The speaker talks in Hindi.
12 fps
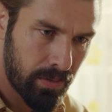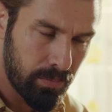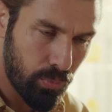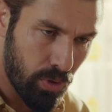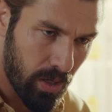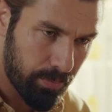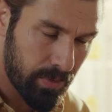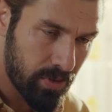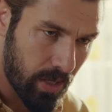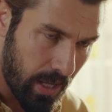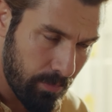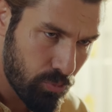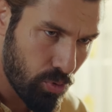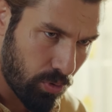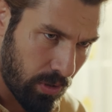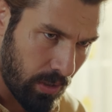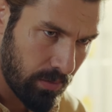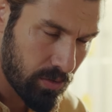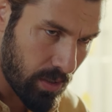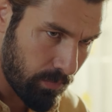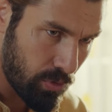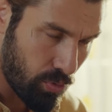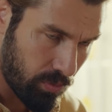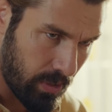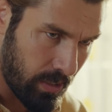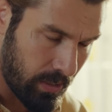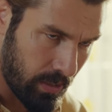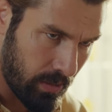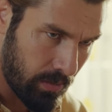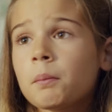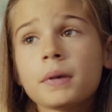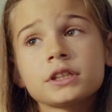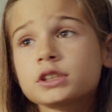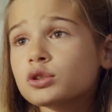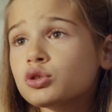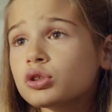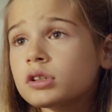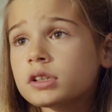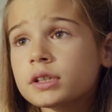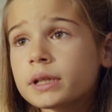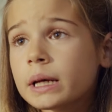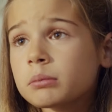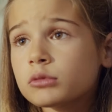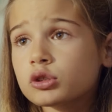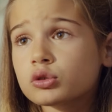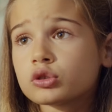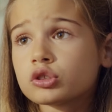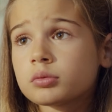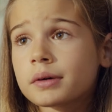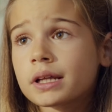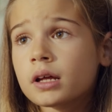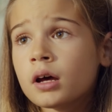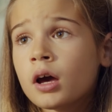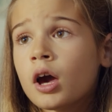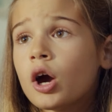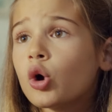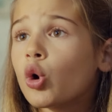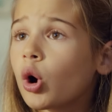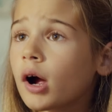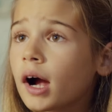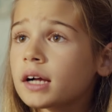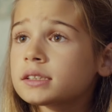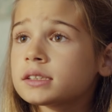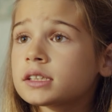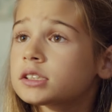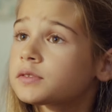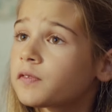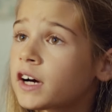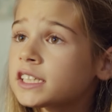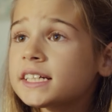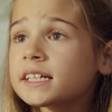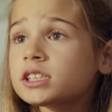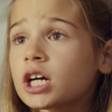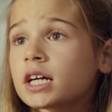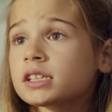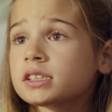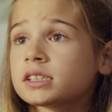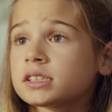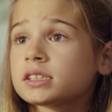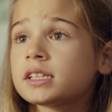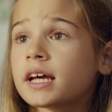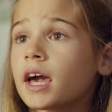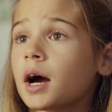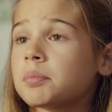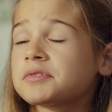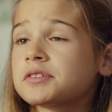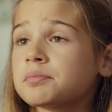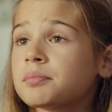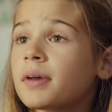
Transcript: क्योंकि जो तुमने किया है वो खतरनाक भी हो सकता था मायरा तो आप मेरी बात कहाँ सुनते हैं मुझे लगा आप डर जाएंगे और तलाक का फैसला बदल देंगे